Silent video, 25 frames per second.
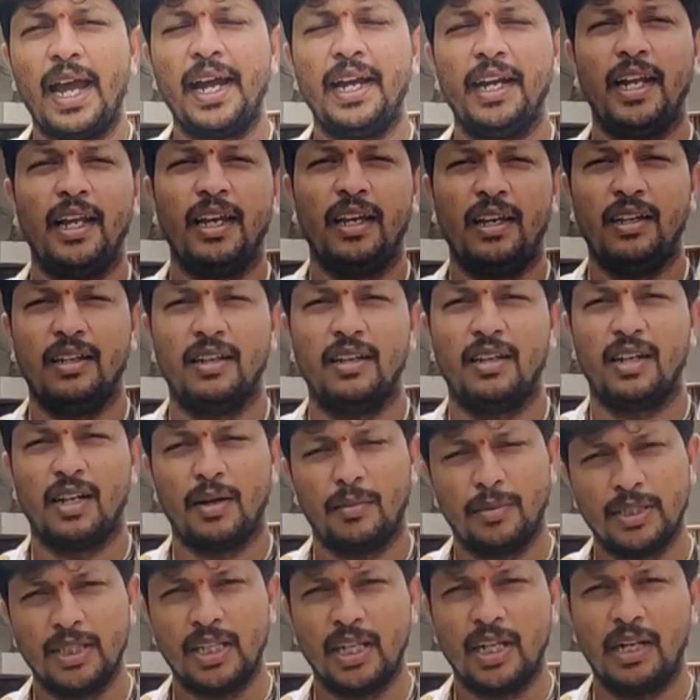హాయ్ అండి
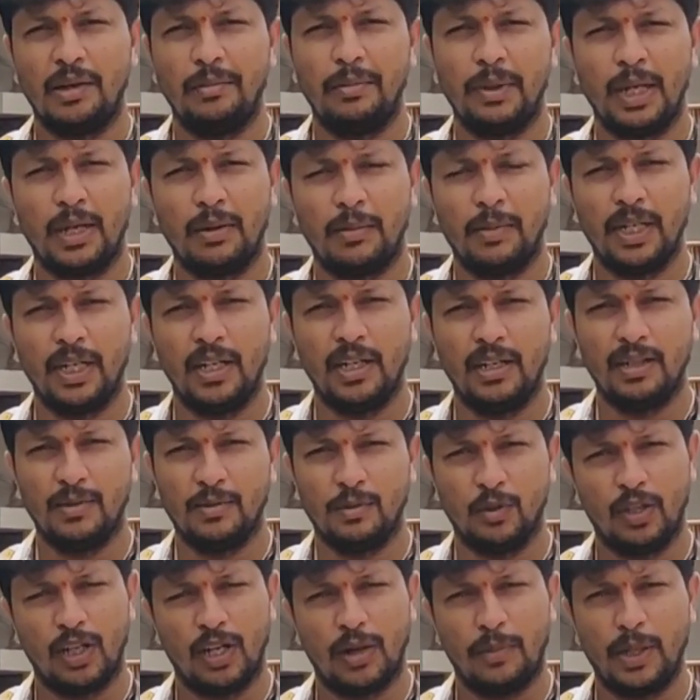నమస్తే నేను మీ కమల్ని
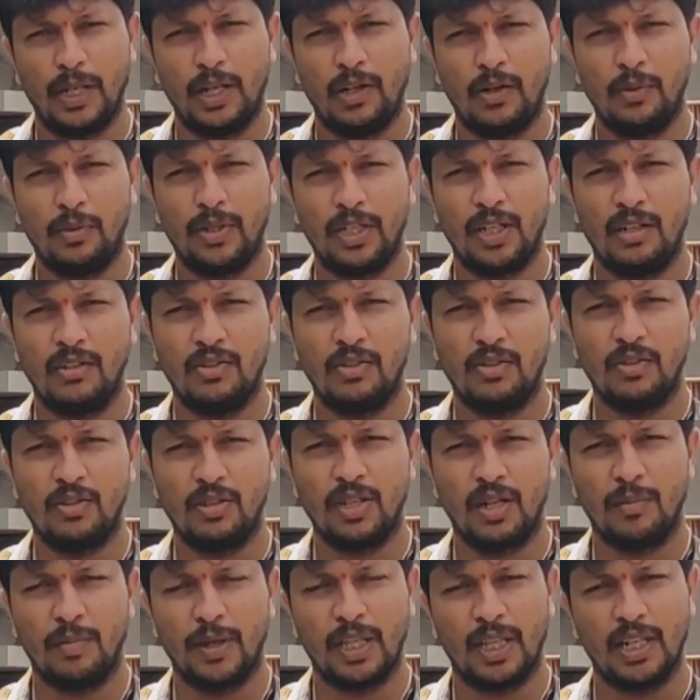ముందుగా మా యూట్యూబ్ ఛానల్
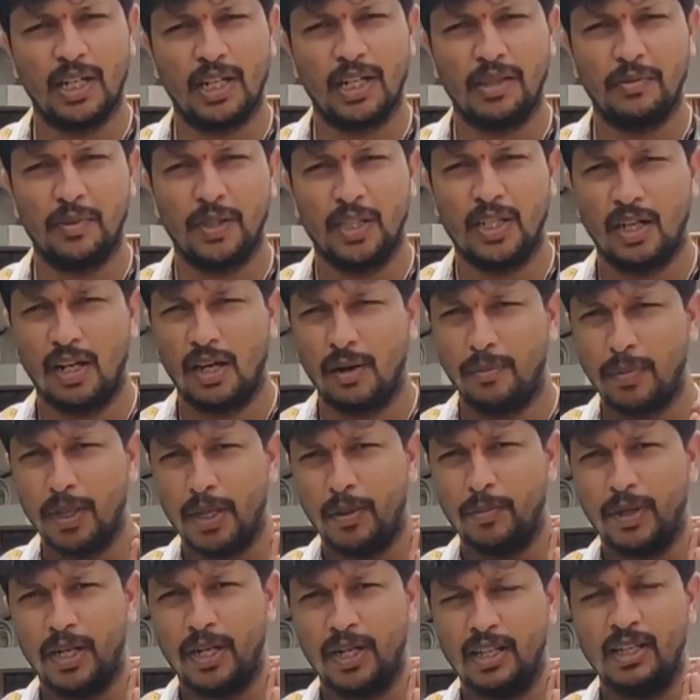చూసిన ప్రతి రైతు మిత్రుడికి
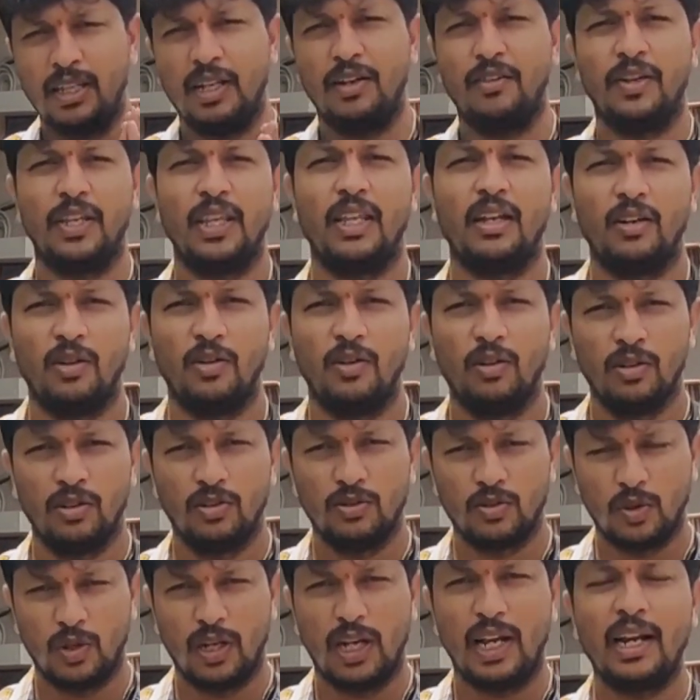పేరు పేరున ధన్యవాదాలు
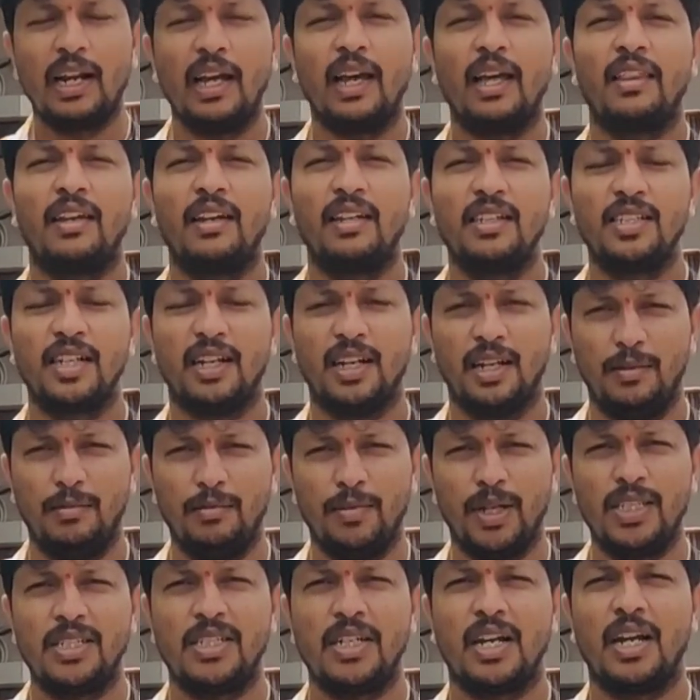సో ఇలానే ఆదరించండి
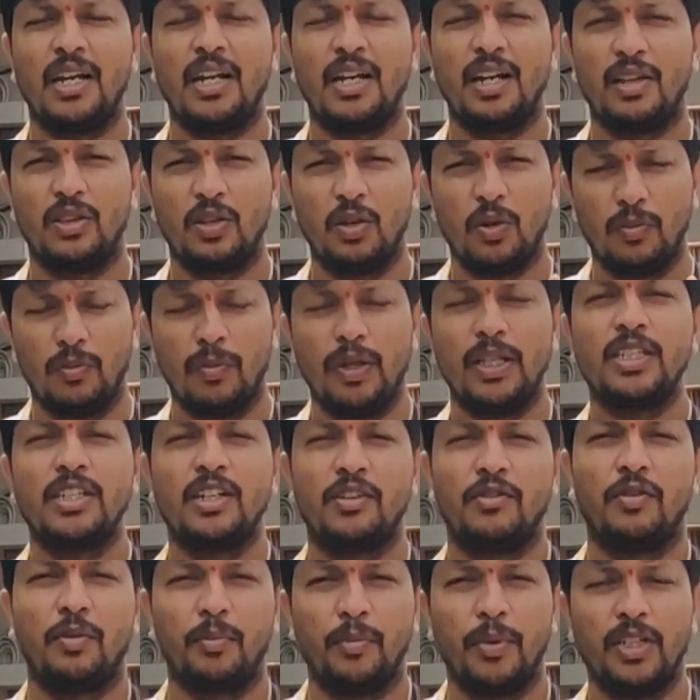మంచి కంటెంట్తో
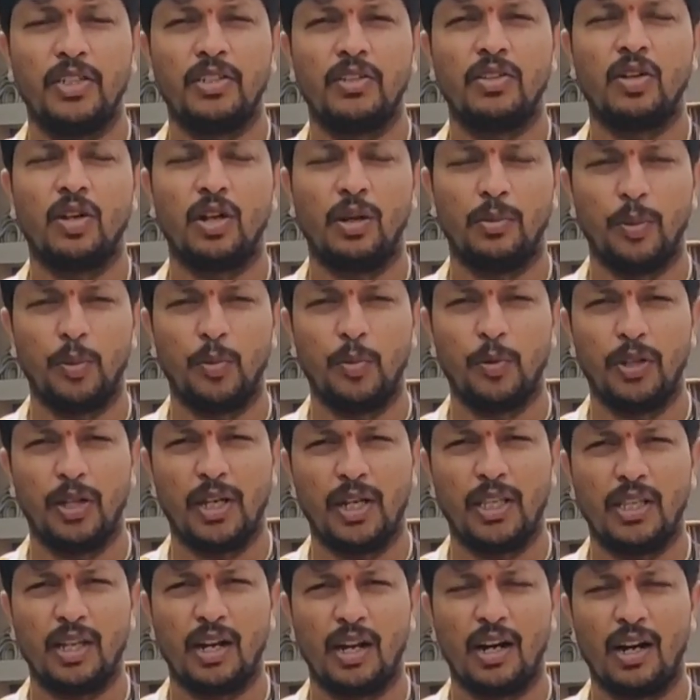మంచి ఇన్ఫర్మేషన్తోనే మేము
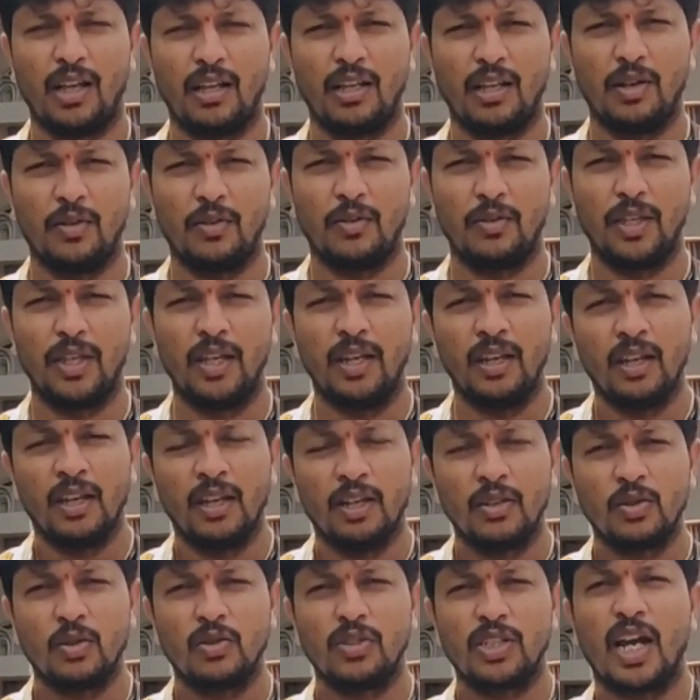ముందుకైతే రావడం జరుగుతుంది
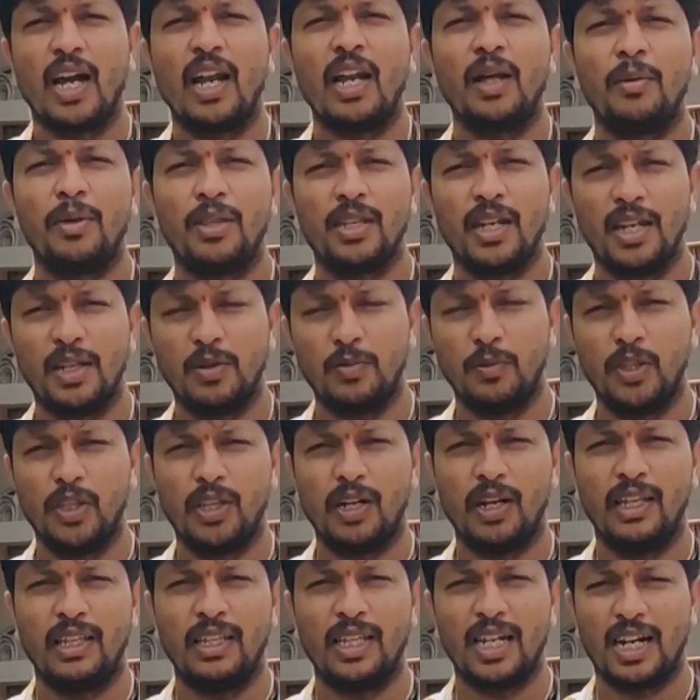సో చాలామంది రైతు
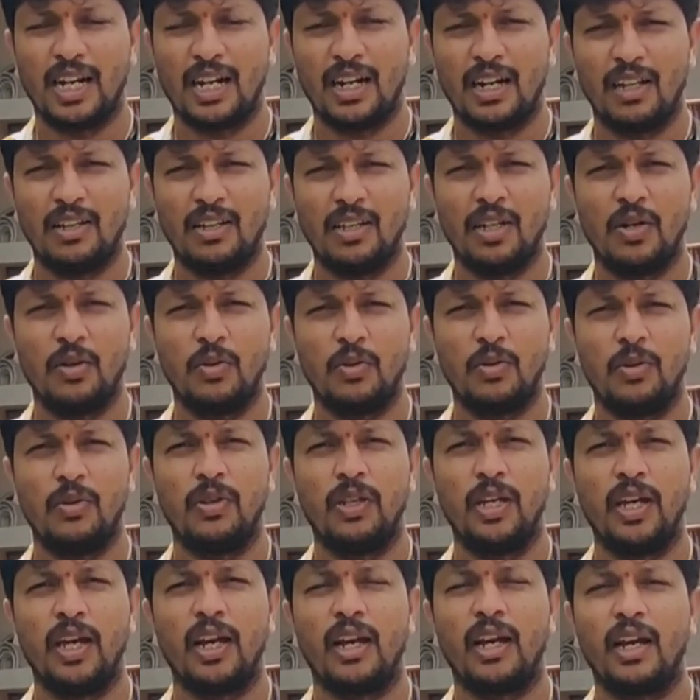మిత్రులు అయితే అడగడం
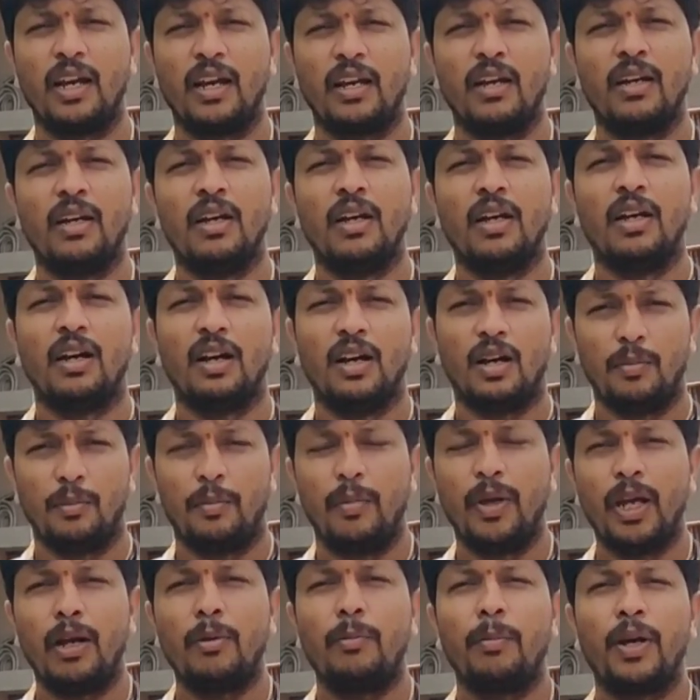జరుగుతుంది అన్న
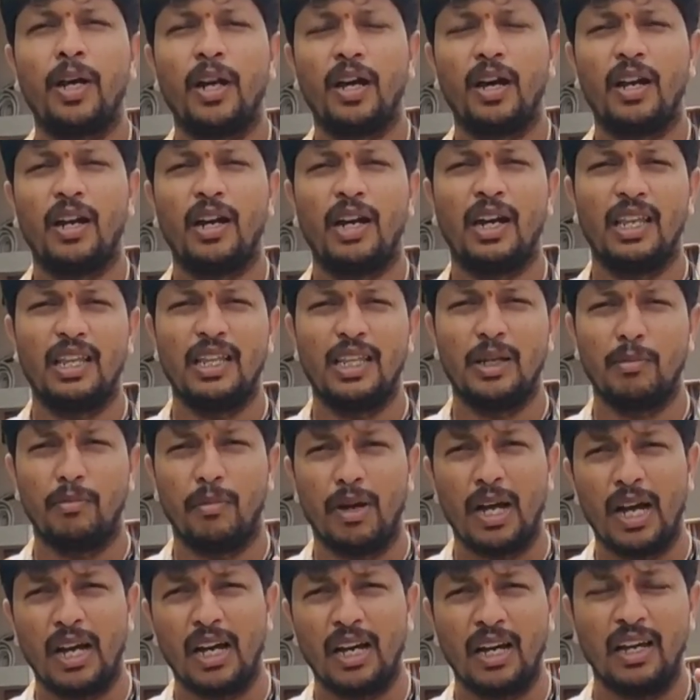మిరపనార అనేది
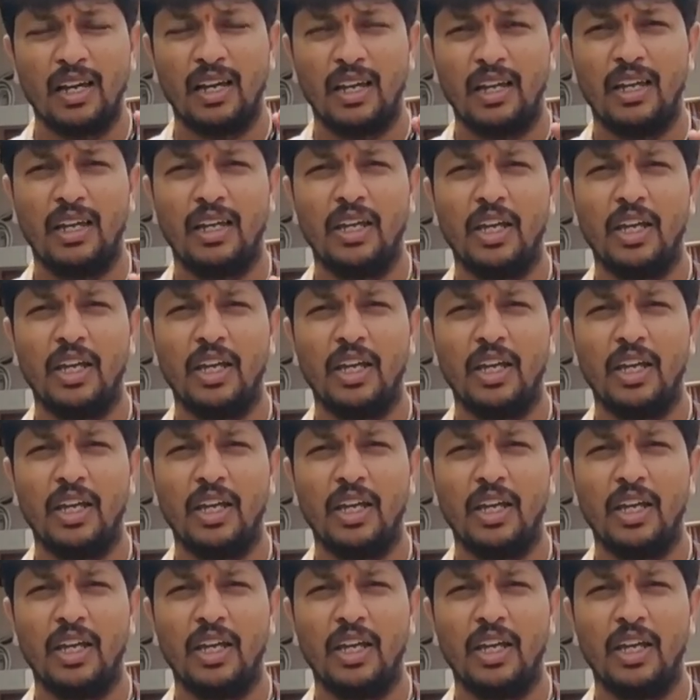బాగా